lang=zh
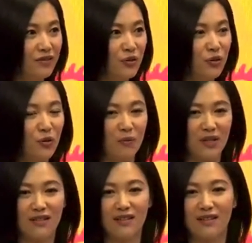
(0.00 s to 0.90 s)
就是我
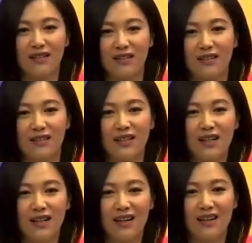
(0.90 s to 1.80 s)
们心里的
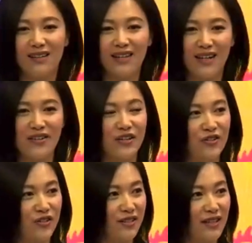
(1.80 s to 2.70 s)
呃恋
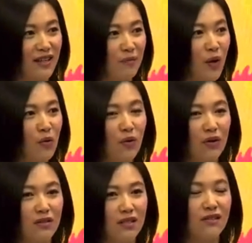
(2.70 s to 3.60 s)
人之间，包
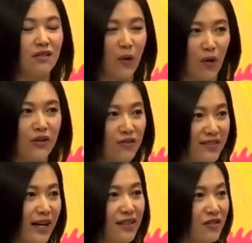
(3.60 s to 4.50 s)
括甚至朋友、
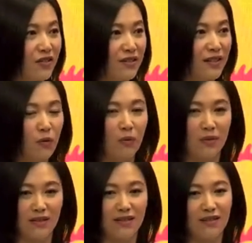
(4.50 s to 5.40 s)
家人之间，我
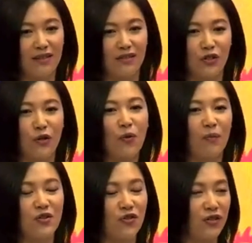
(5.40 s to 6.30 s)
们心里只有我
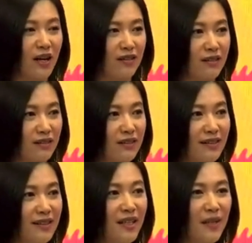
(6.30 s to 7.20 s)
们知道的一
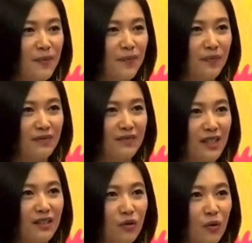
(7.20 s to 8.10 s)
个嗯一个